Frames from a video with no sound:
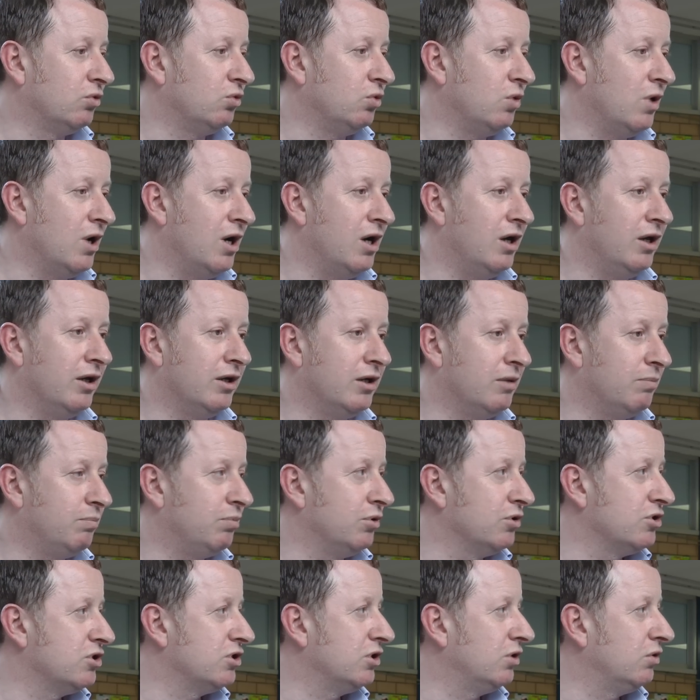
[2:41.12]
attuale e che
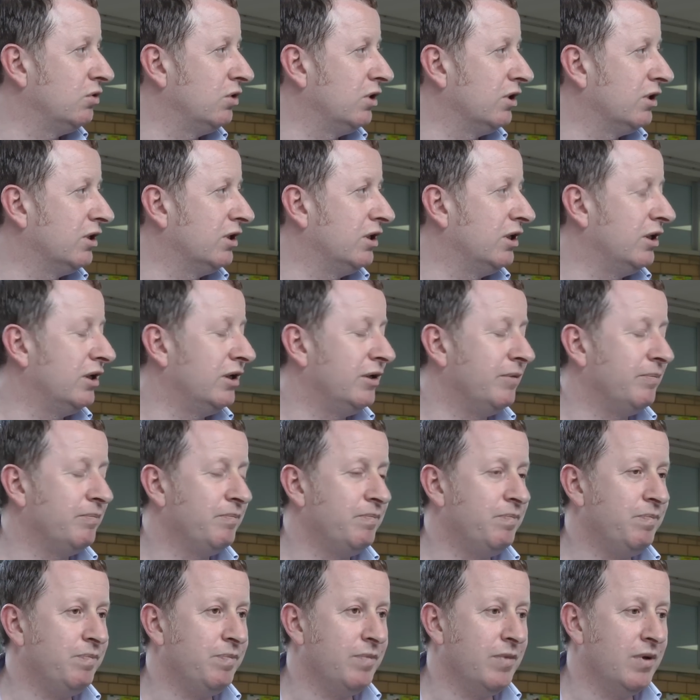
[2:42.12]
possono
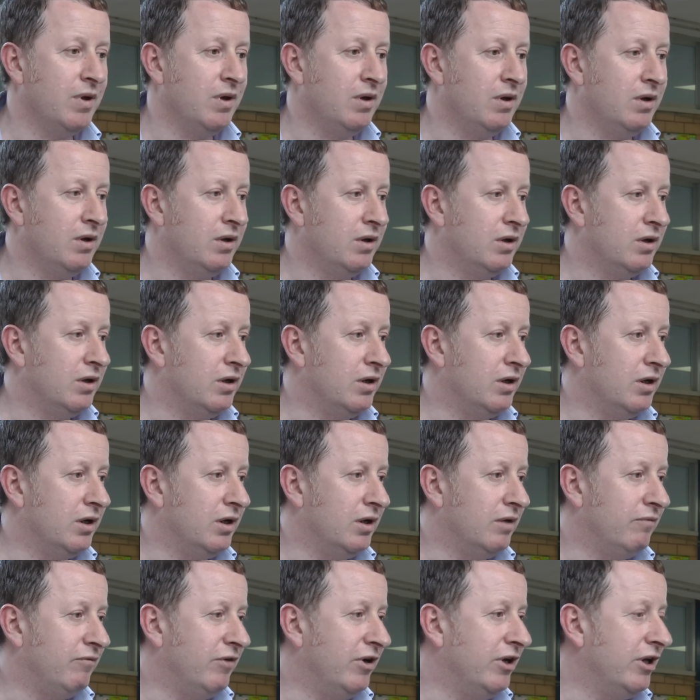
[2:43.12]
anche
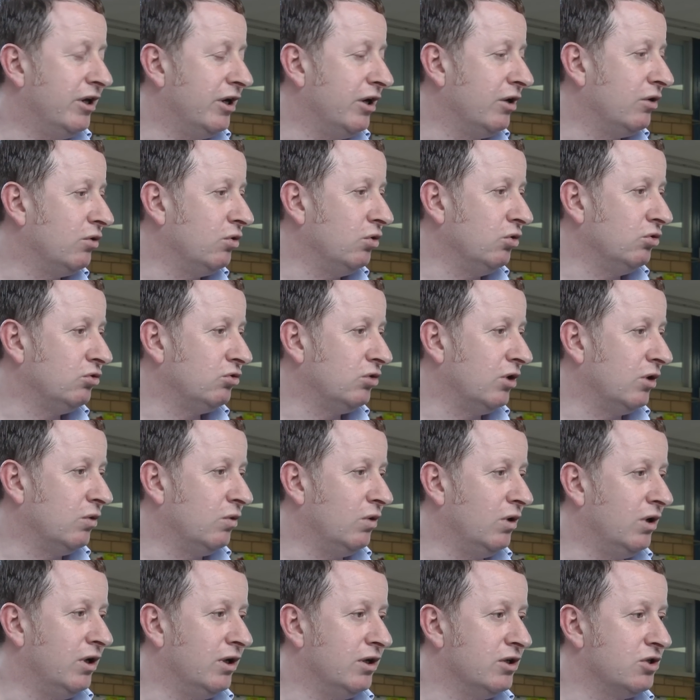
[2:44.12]
eh, venire incontro a
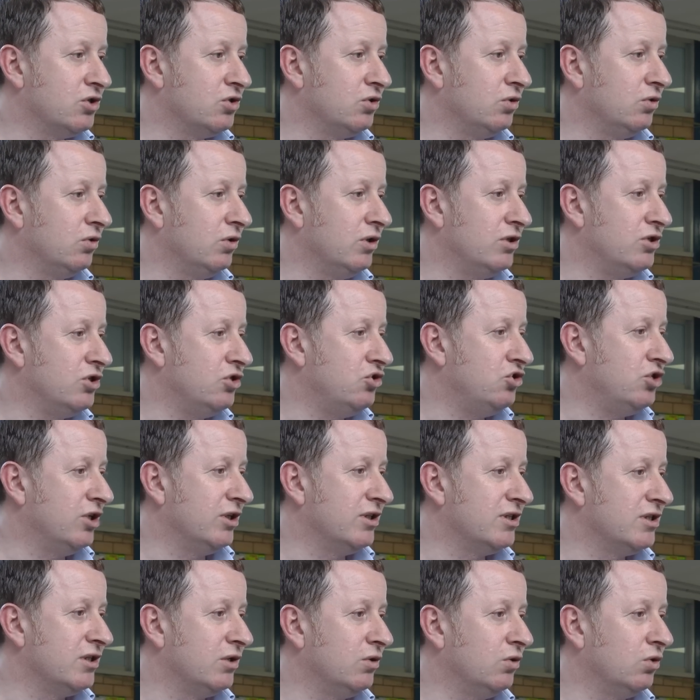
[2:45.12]
quelle che sono le
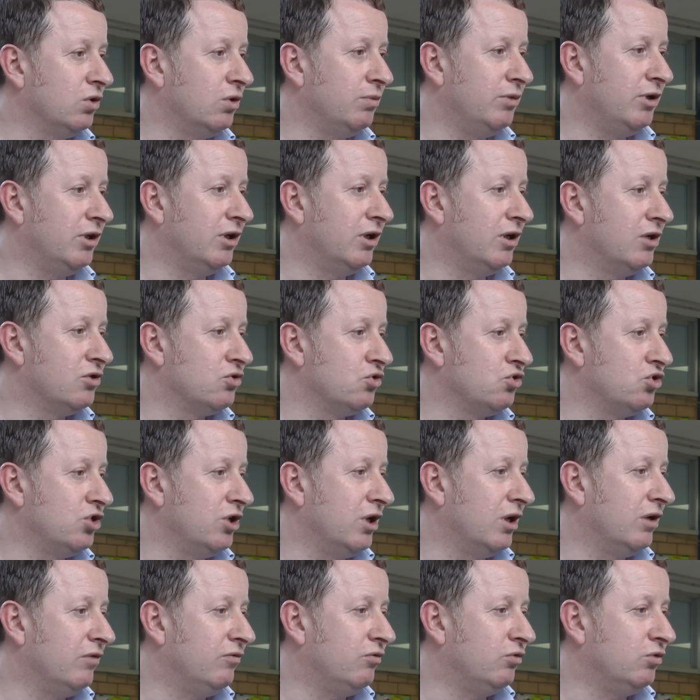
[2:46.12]
esigenze economiche delle
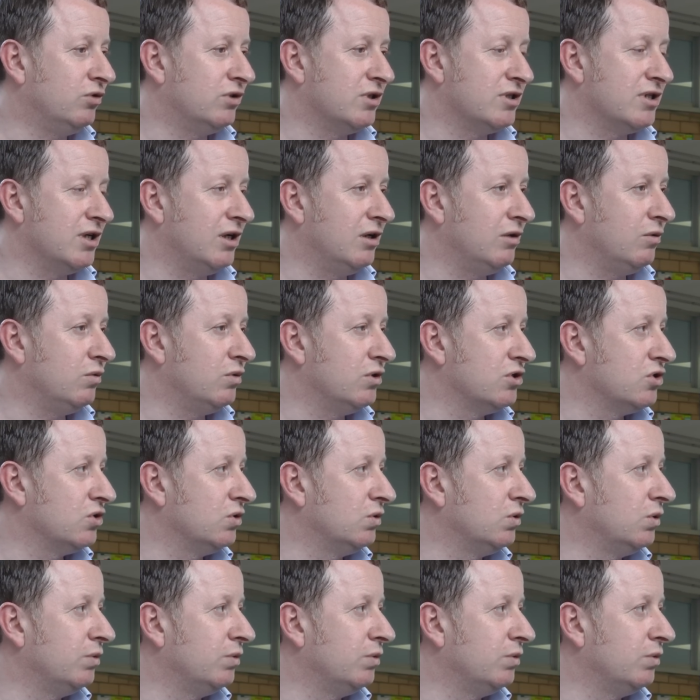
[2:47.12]
società di futsal in questo